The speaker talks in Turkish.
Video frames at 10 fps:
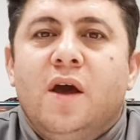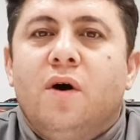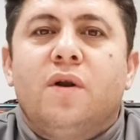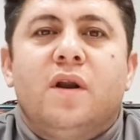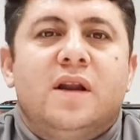
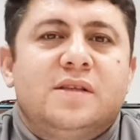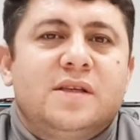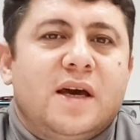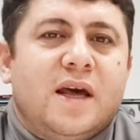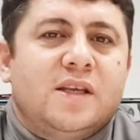oraları
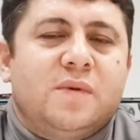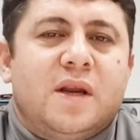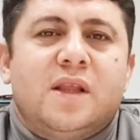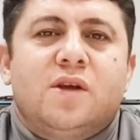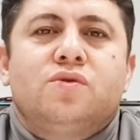sigara
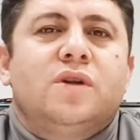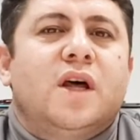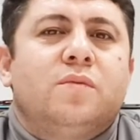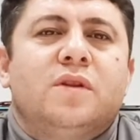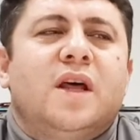izmaritler
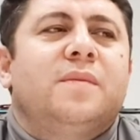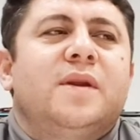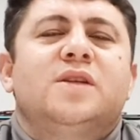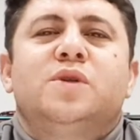şunlar bunlar biraz